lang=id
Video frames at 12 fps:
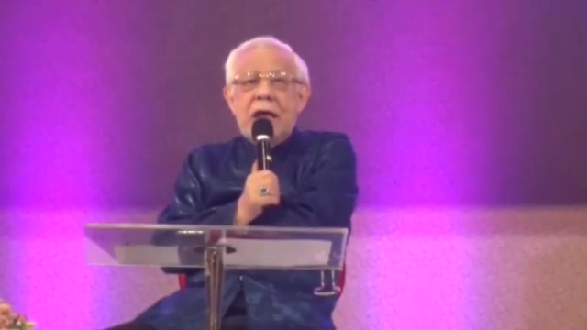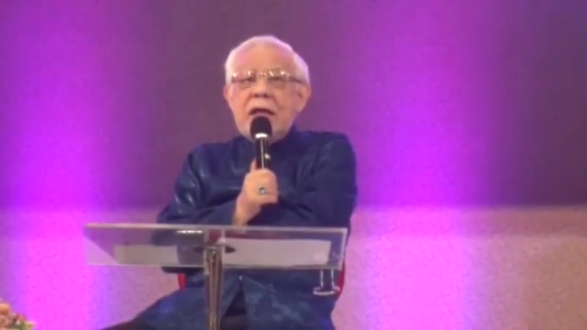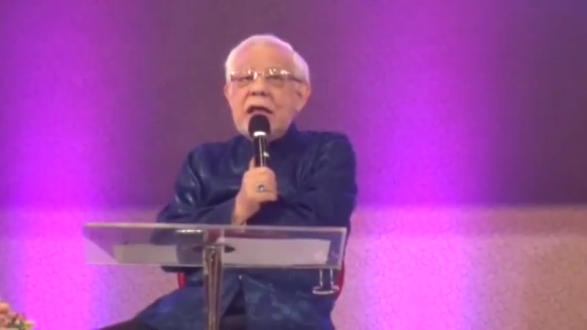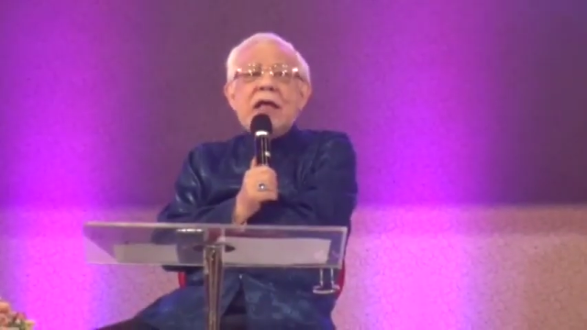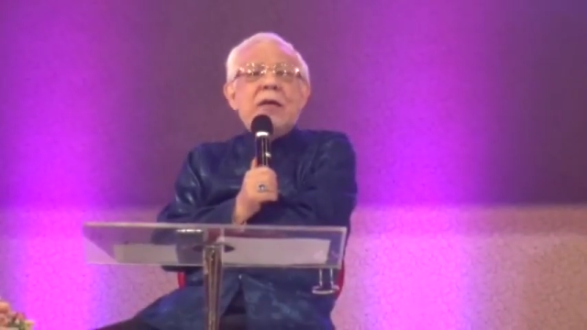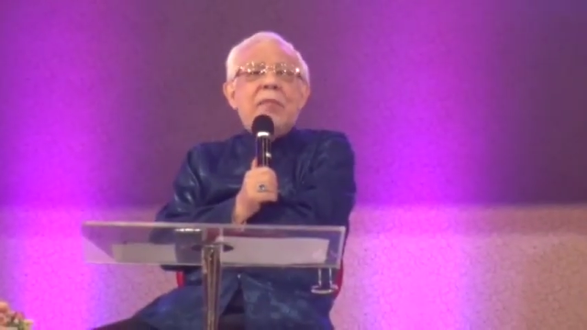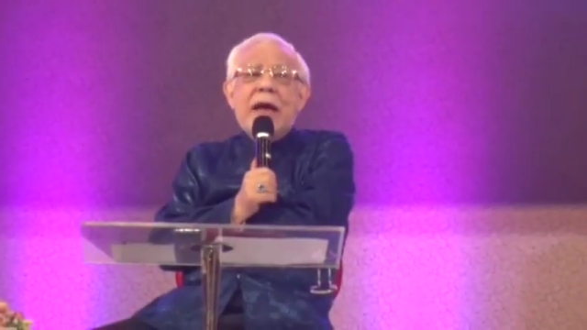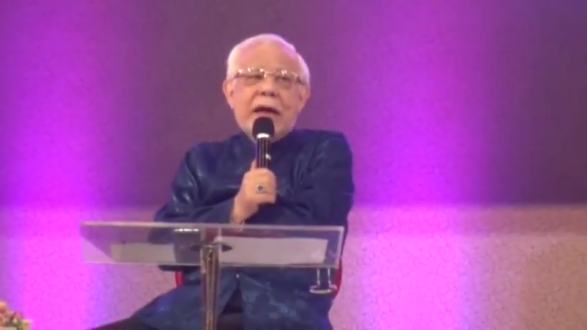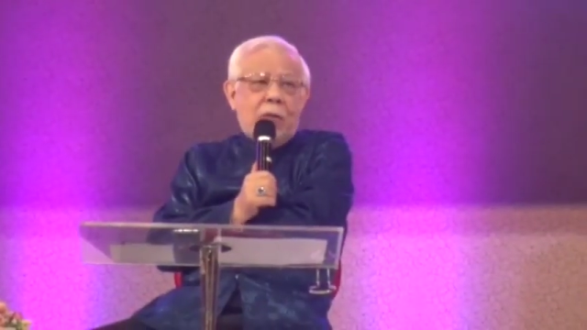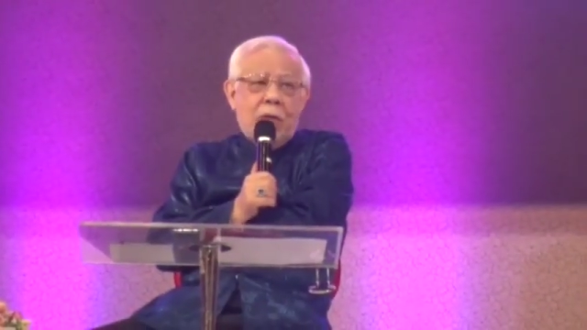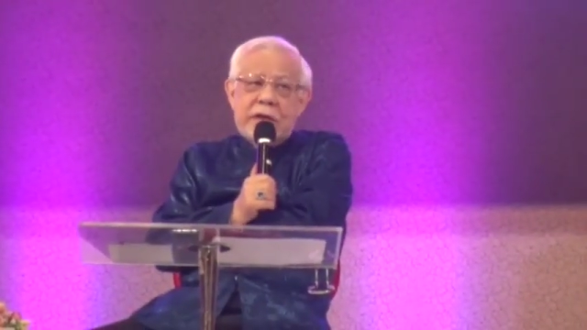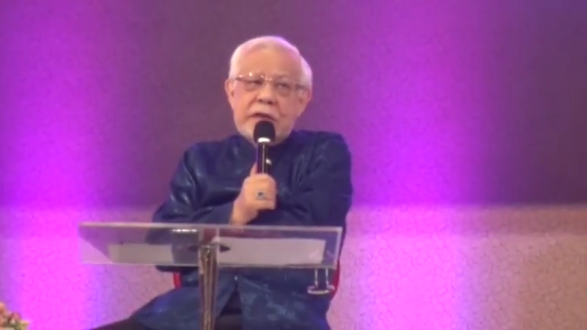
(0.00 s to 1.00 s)
ini
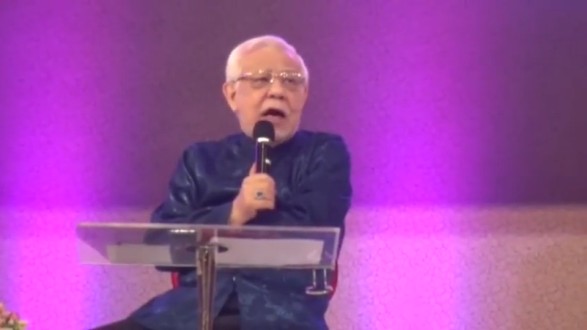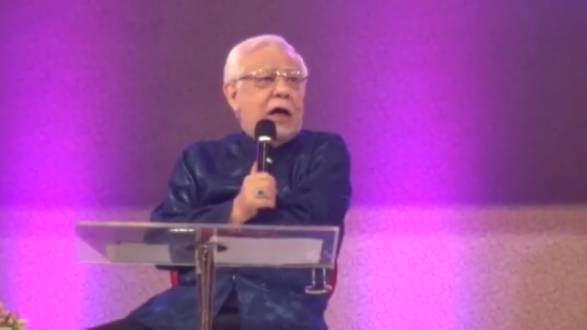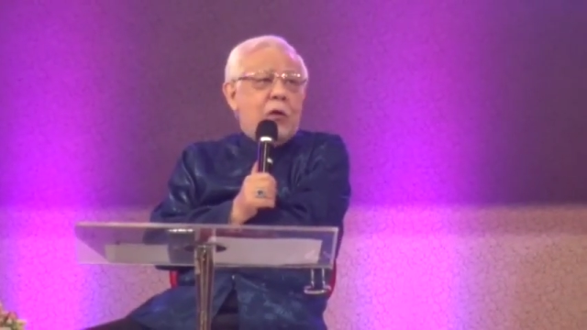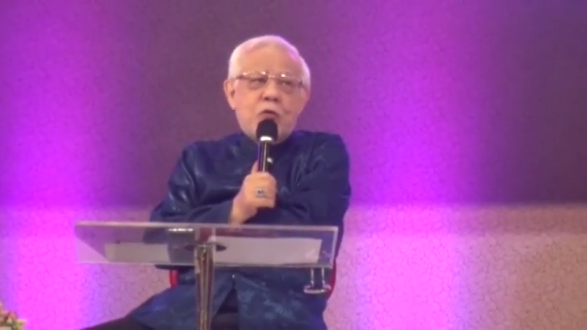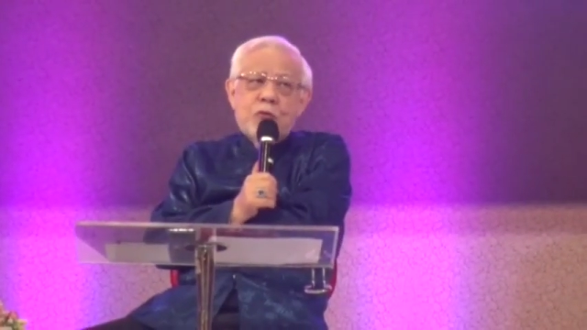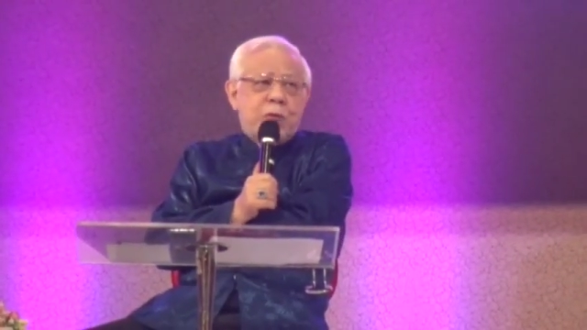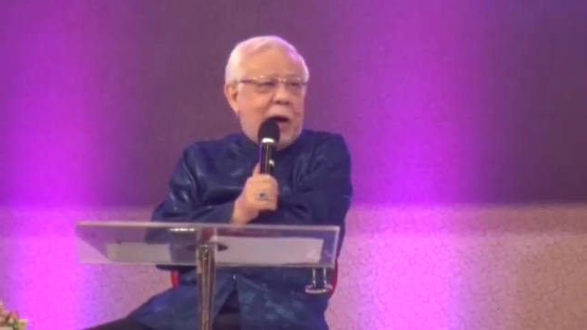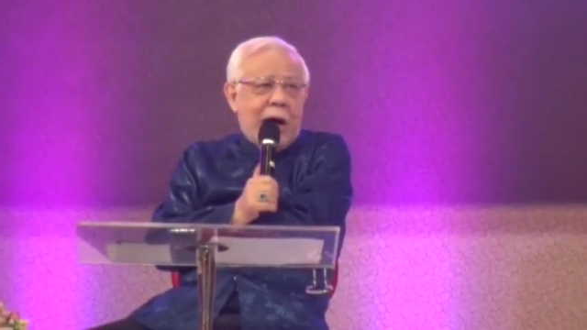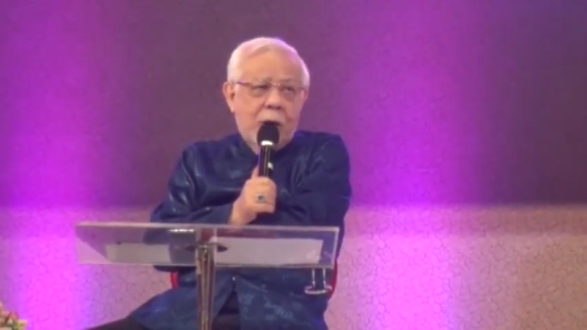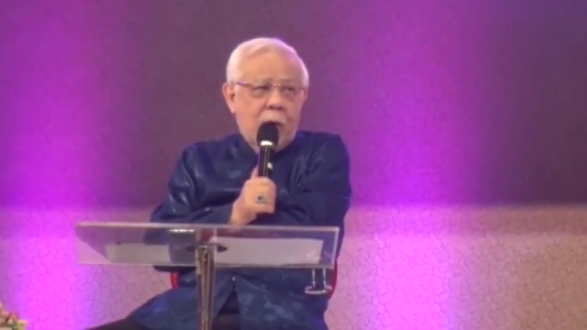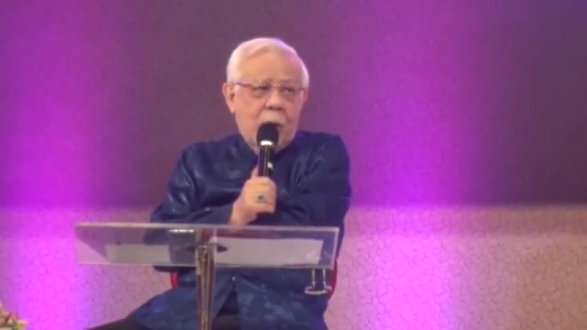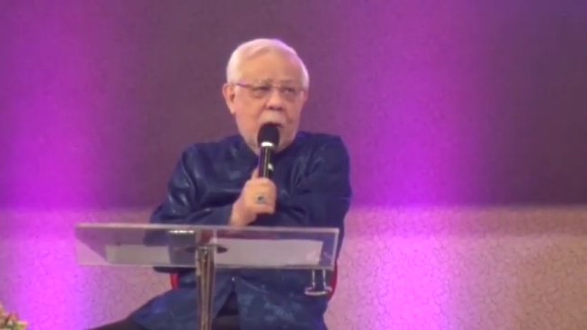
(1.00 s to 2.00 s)
Imlek, oh, ini jangan lupa.
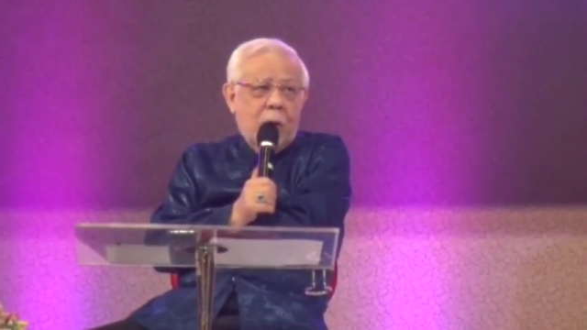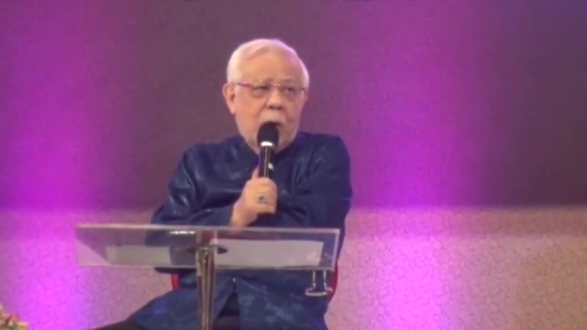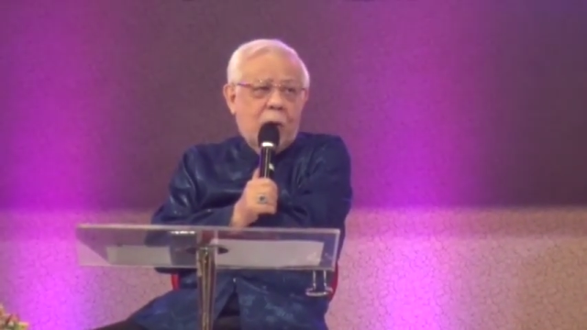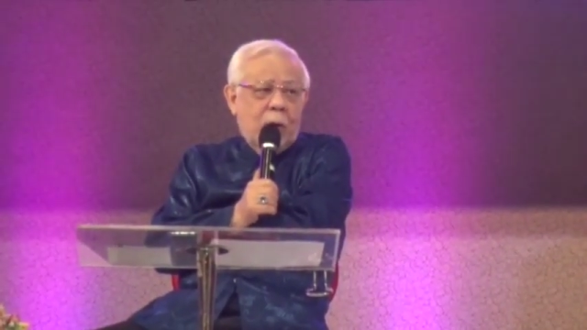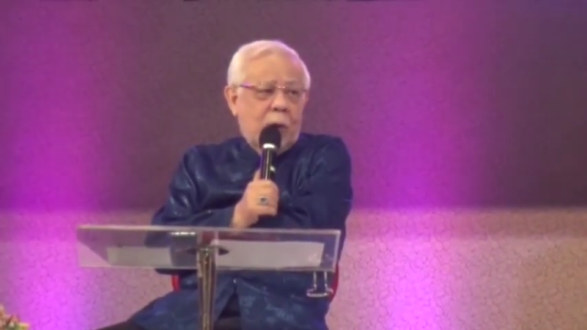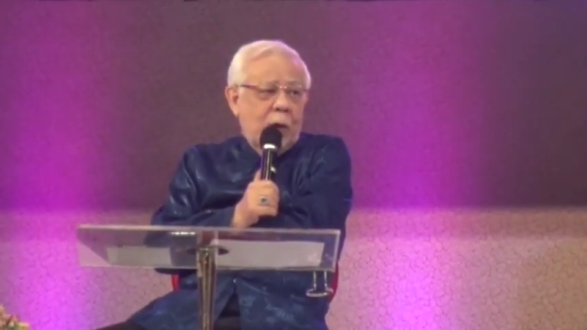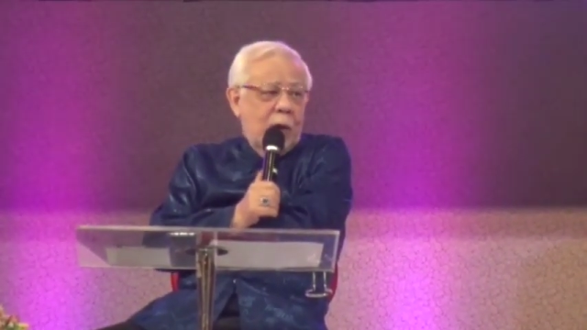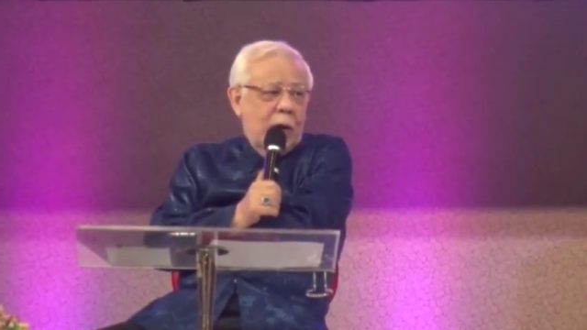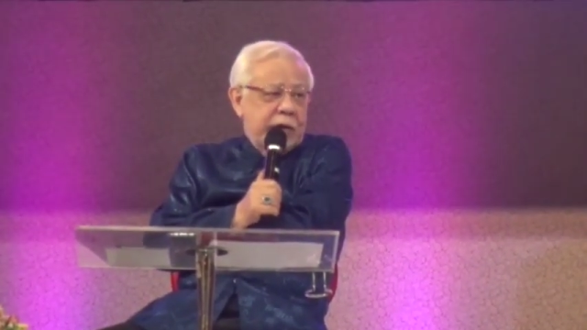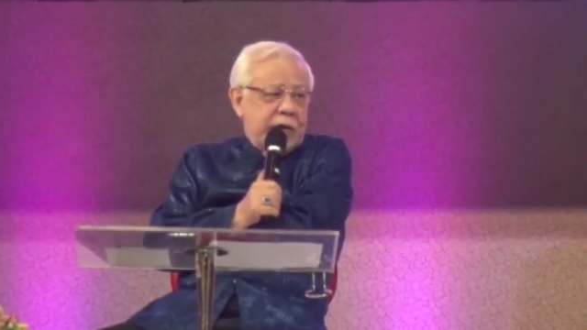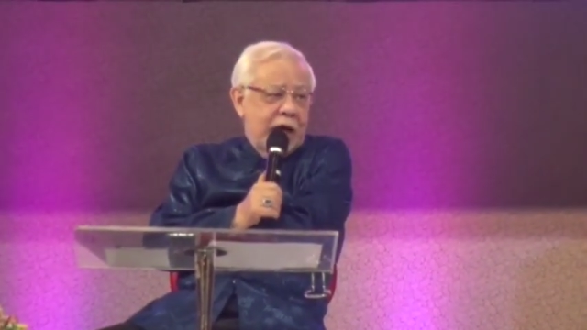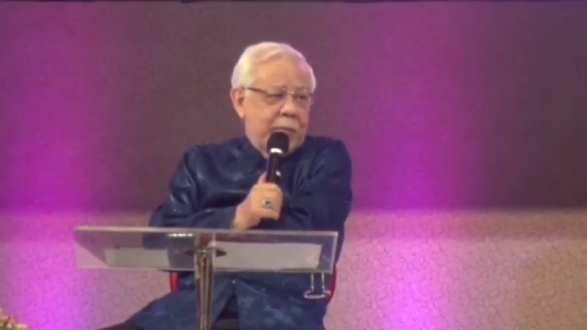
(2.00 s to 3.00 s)
Oh, oh, oh.
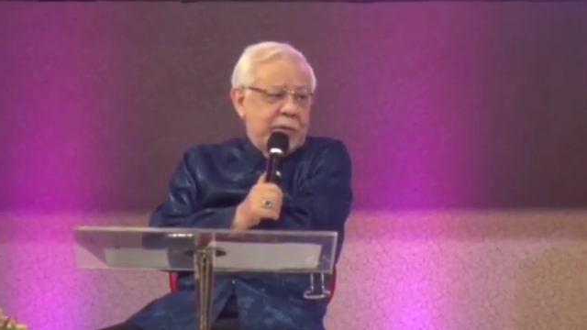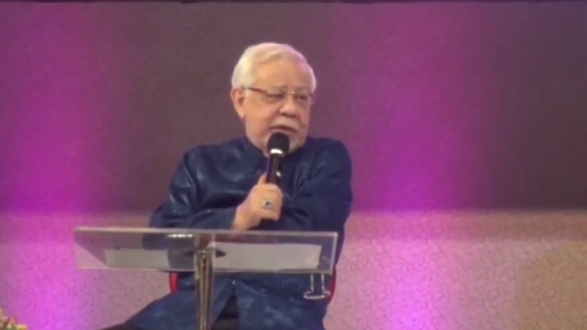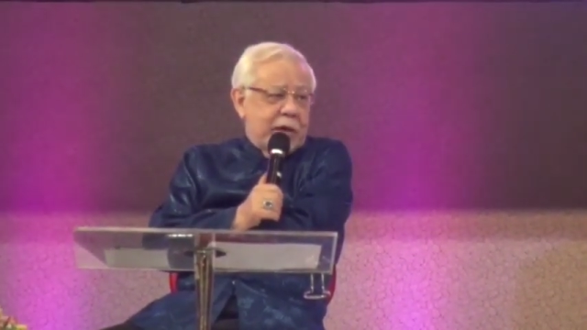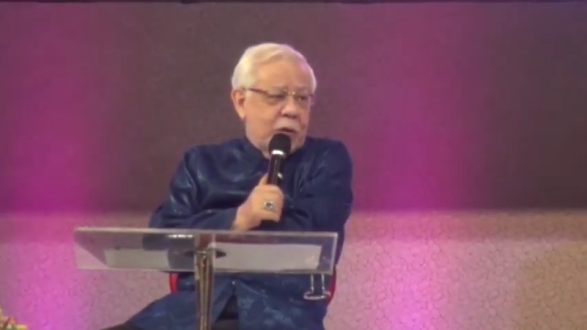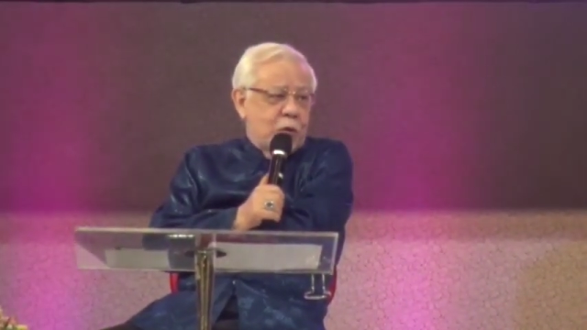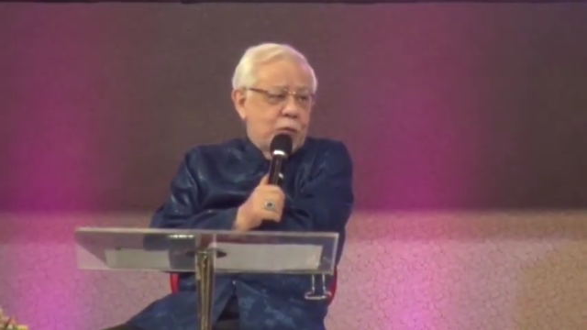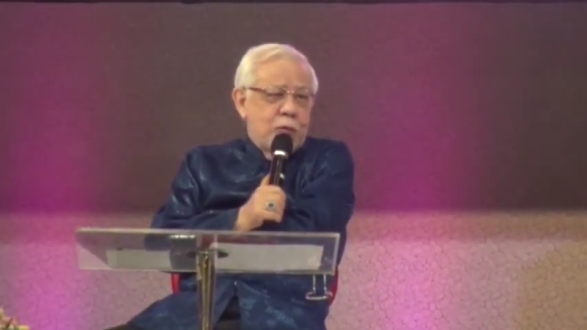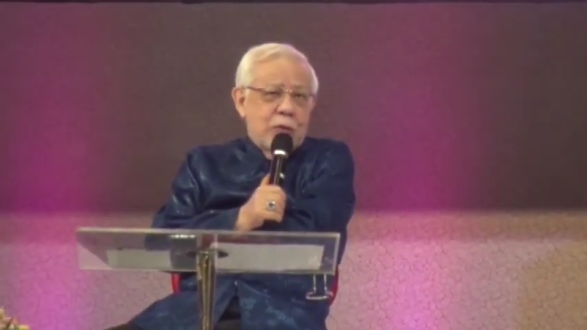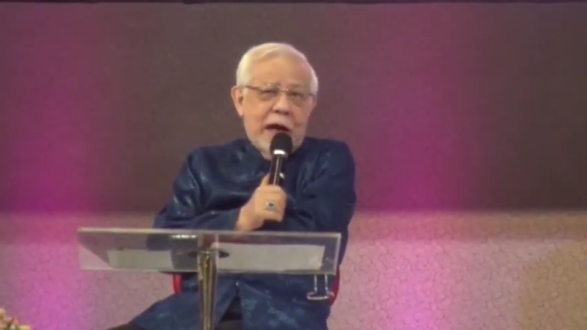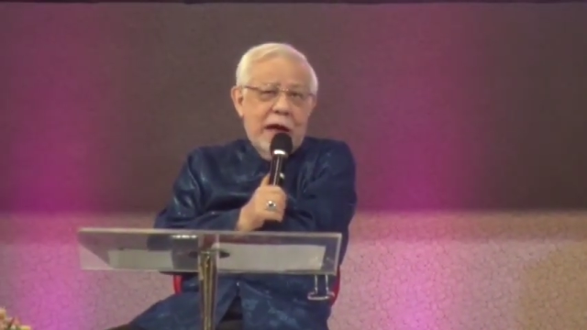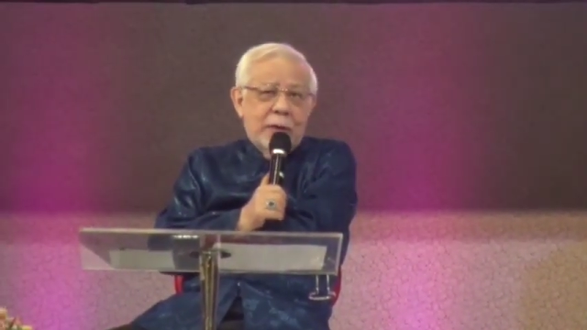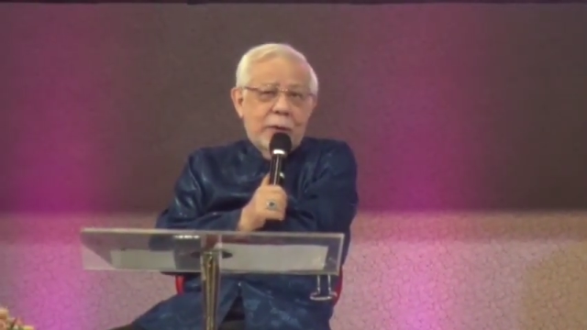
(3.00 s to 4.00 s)
Jangan bicara
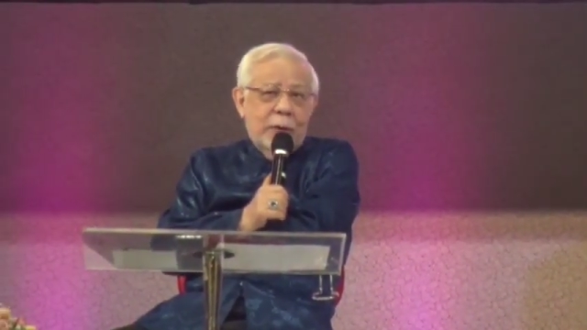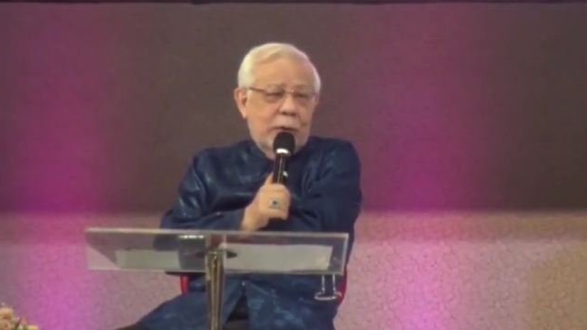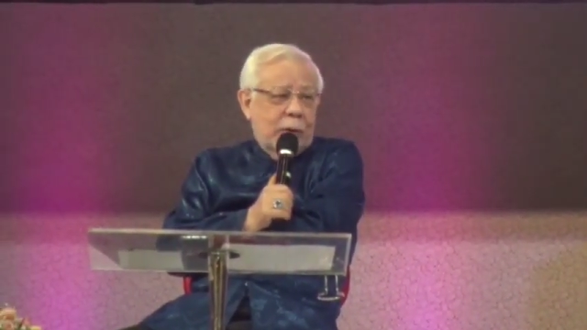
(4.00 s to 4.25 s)
kuburan. Oh,